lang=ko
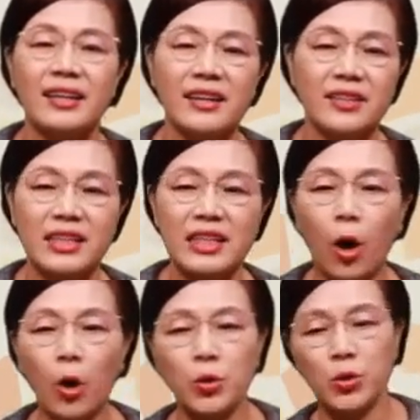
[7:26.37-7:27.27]
그래서 이
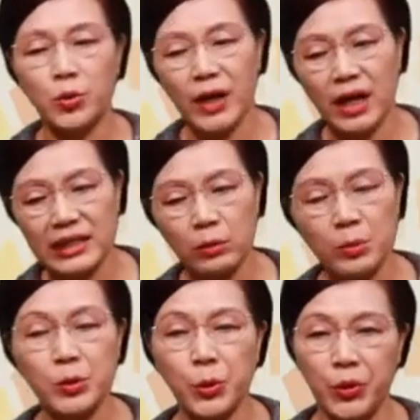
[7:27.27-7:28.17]
거룩을 우리가
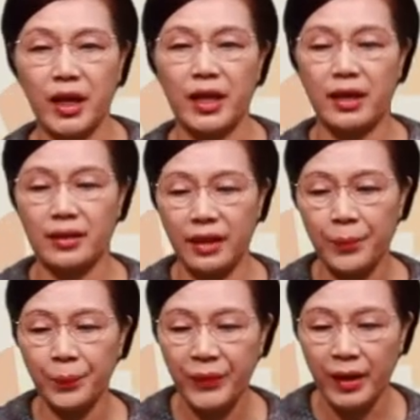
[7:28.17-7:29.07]
끊임없이 노력해야 되는데